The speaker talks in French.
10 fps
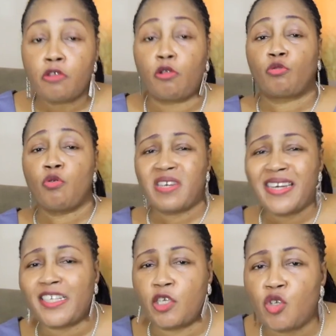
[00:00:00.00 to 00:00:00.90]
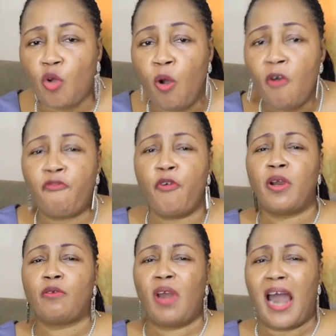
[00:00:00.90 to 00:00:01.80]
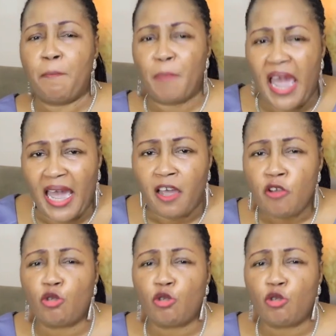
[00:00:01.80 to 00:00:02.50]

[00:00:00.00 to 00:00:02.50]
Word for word: Toute décision venant de la mer,